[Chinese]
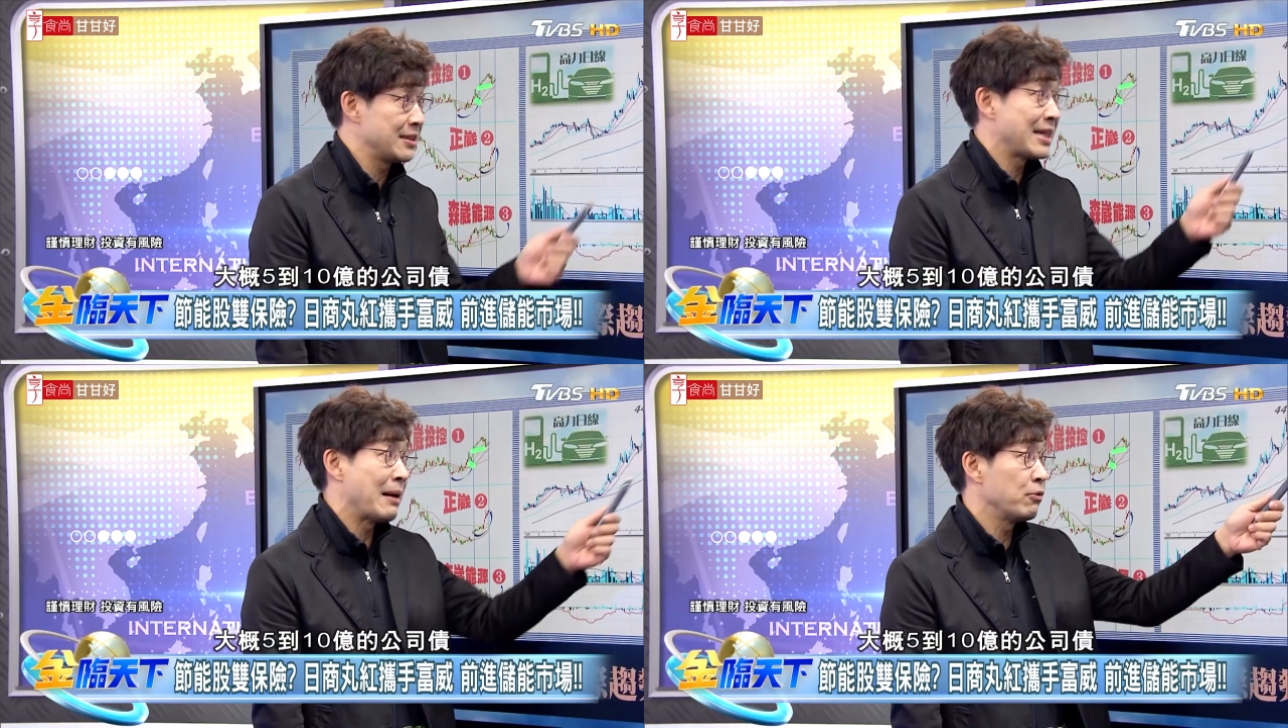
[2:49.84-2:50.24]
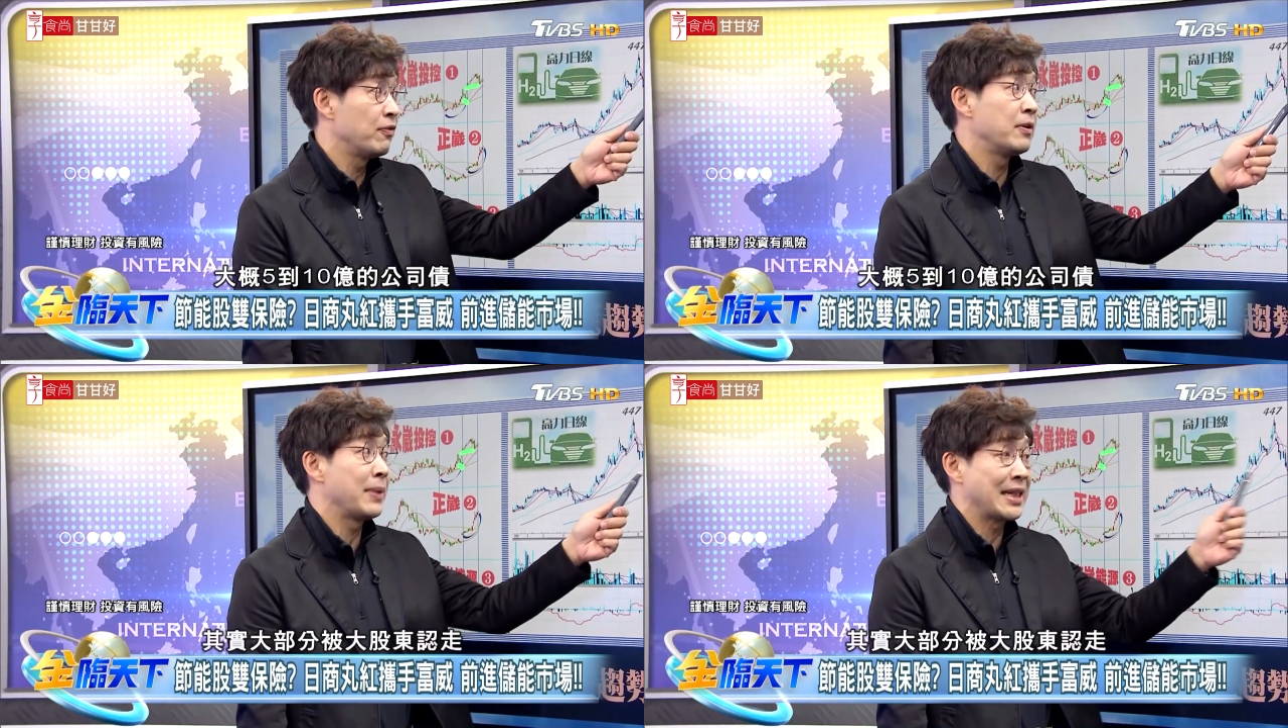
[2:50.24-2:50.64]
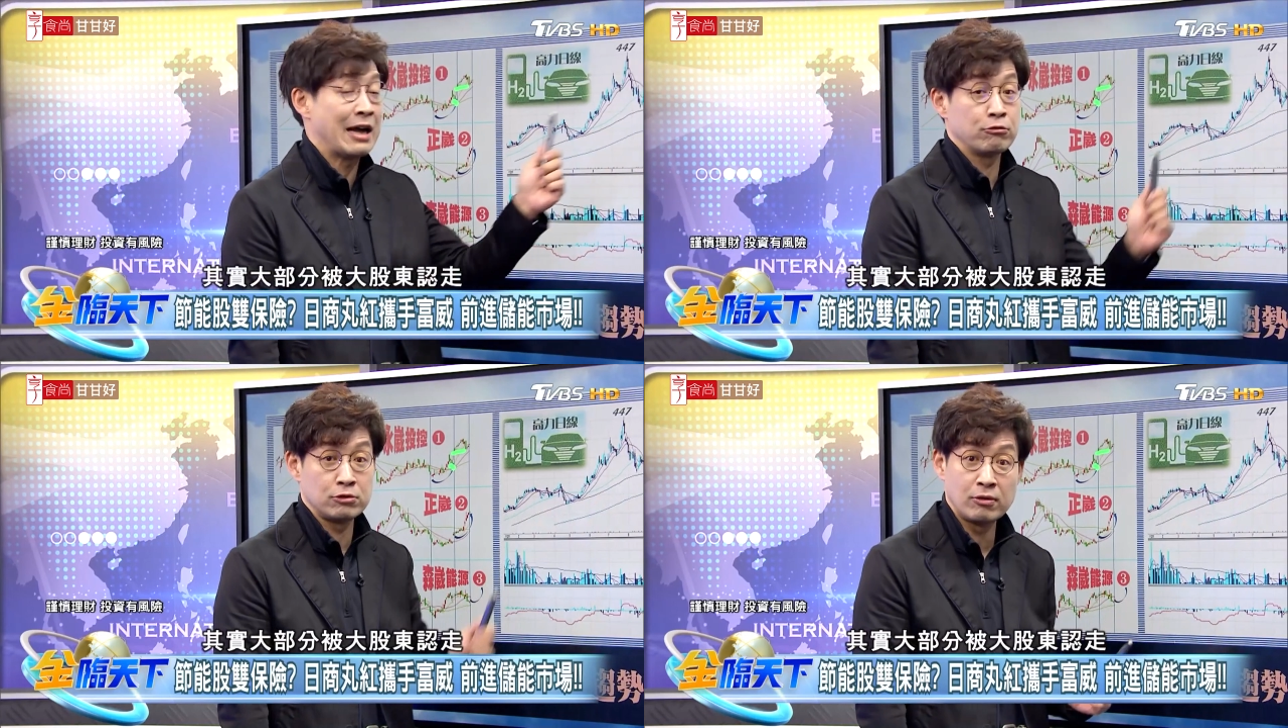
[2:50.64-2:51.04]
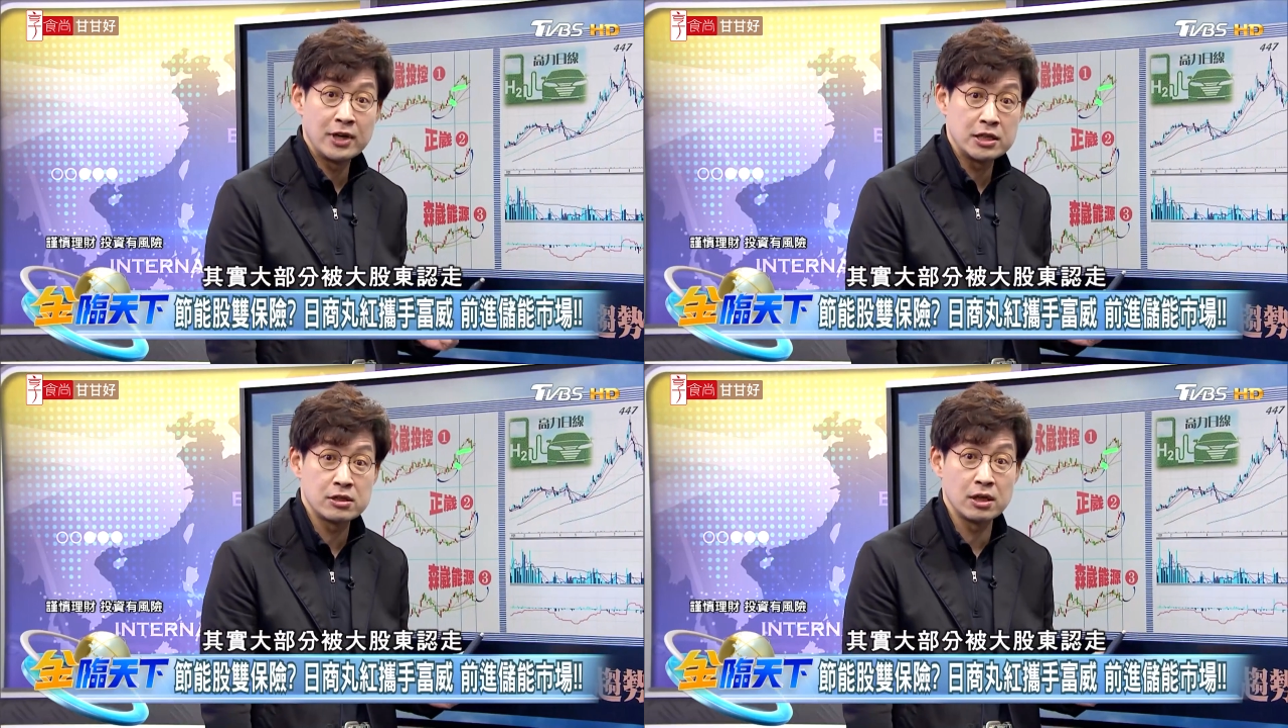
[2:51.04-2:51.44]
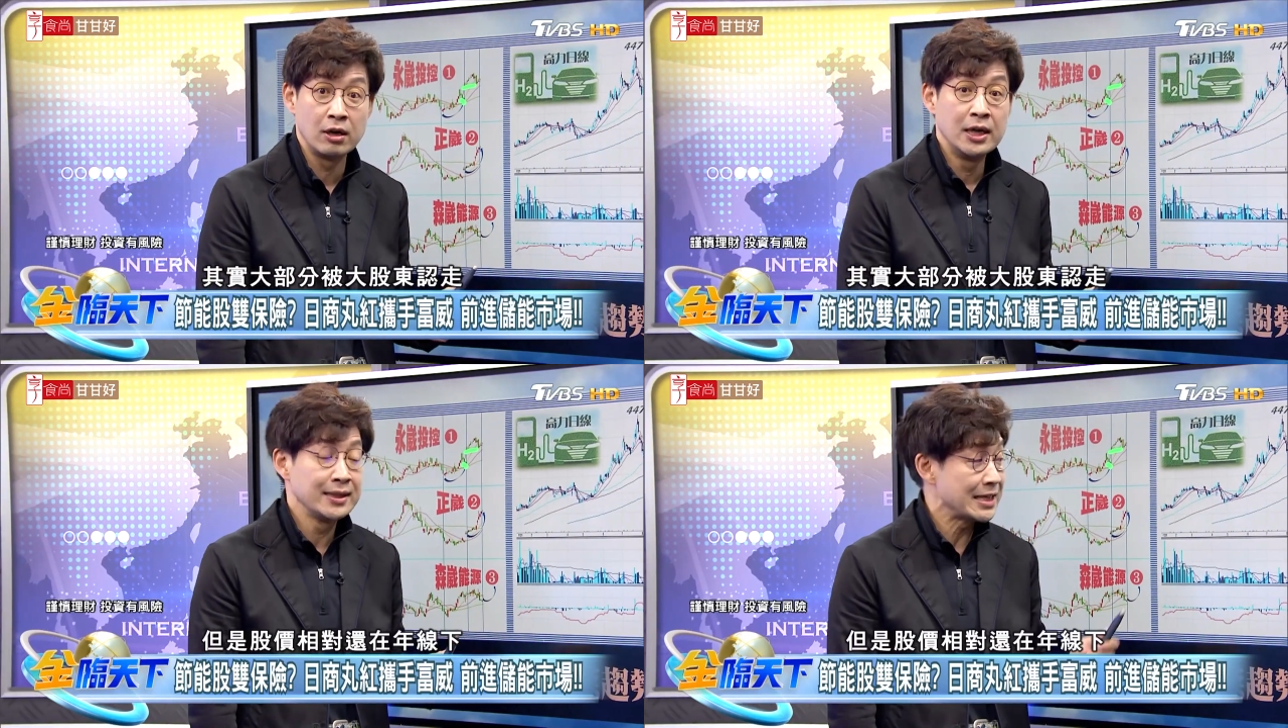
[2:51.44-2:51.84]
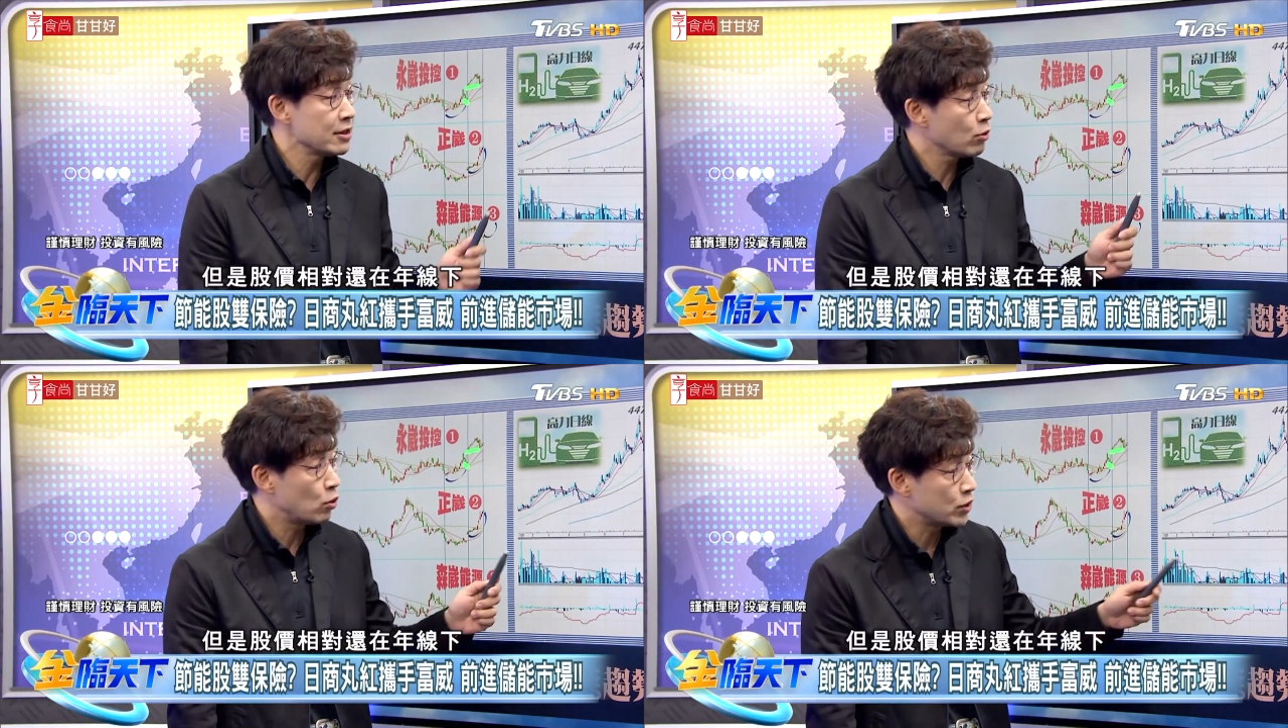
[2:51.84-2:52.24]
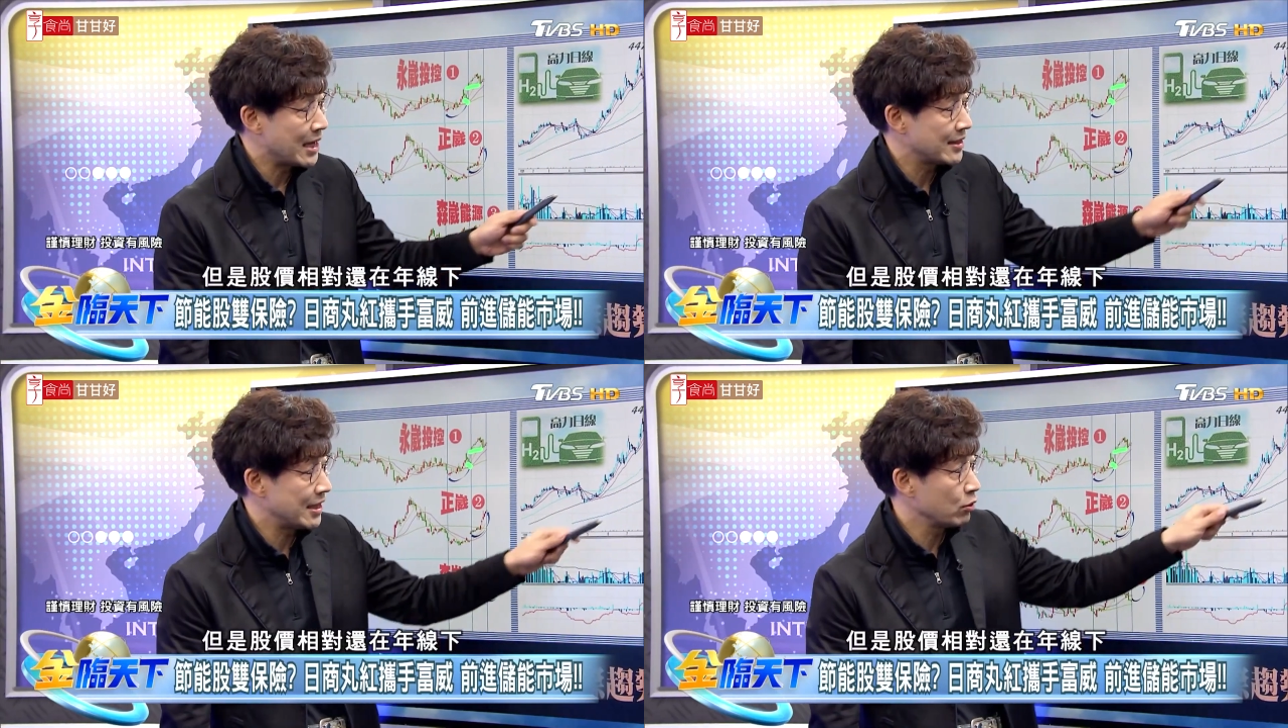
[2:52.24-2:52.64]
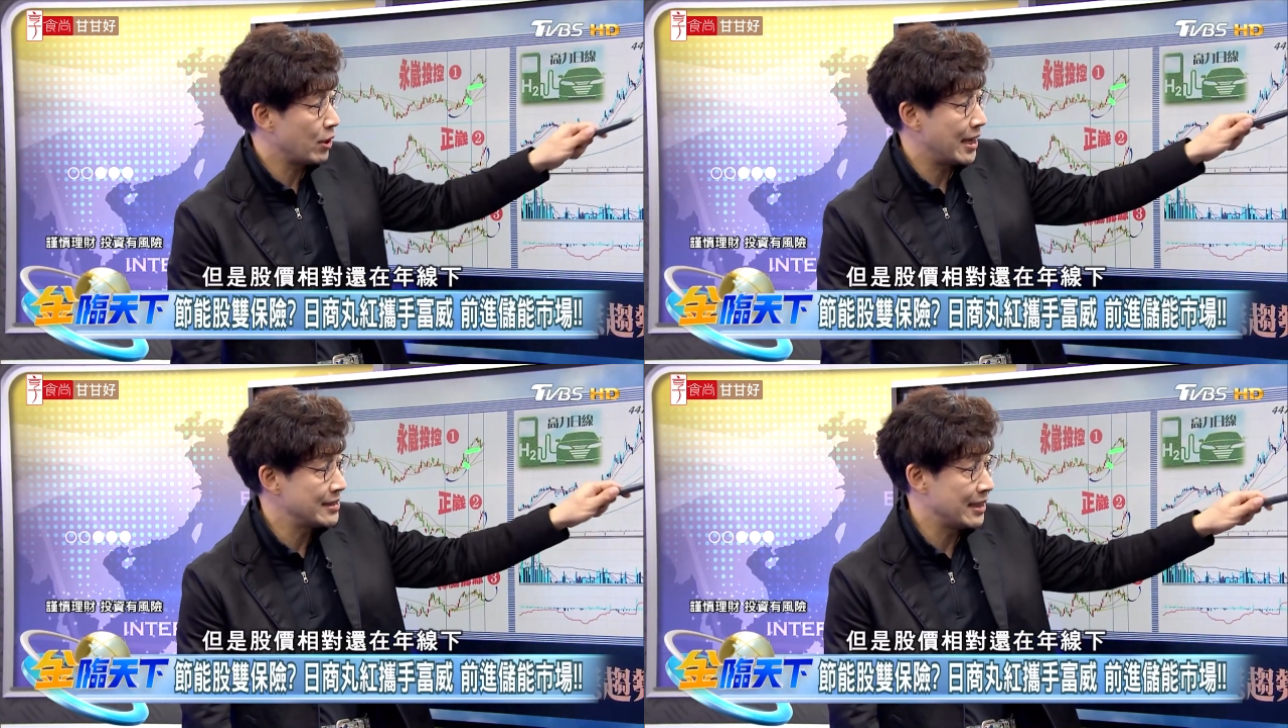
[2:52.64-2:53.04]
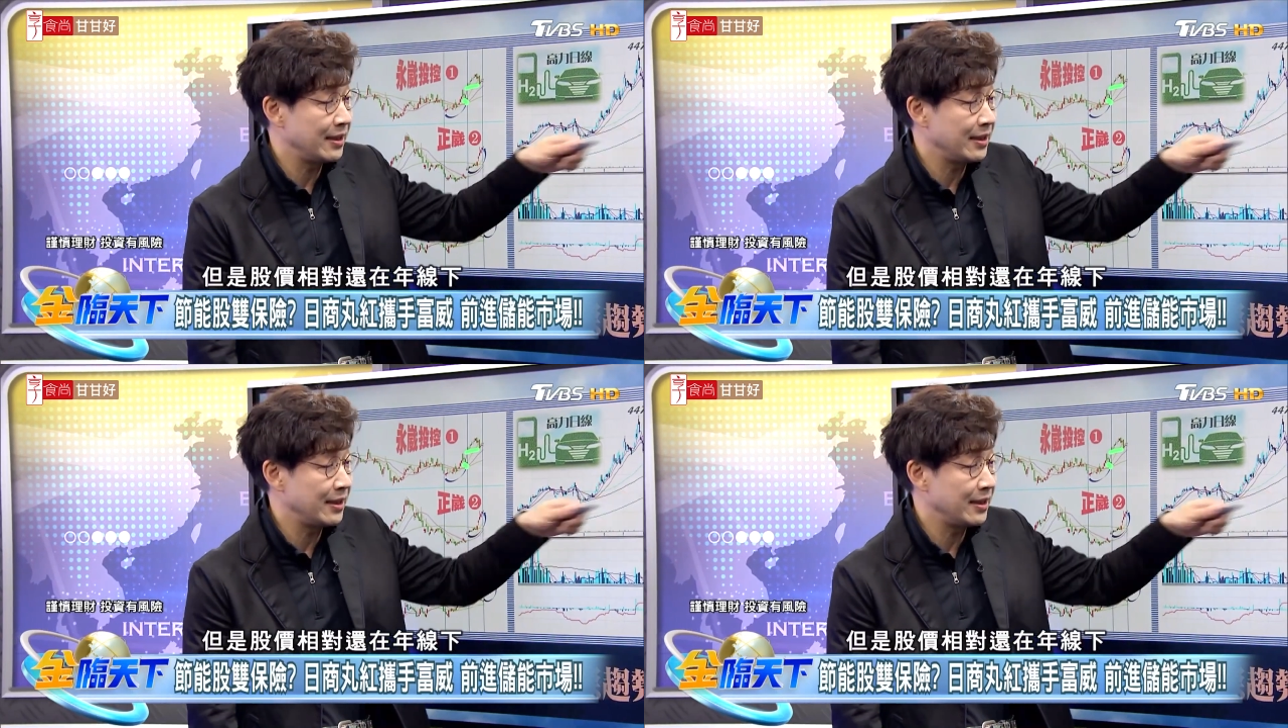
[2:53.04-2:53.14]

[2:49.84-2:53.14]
其实大部分被大股东认走，但是股价相对还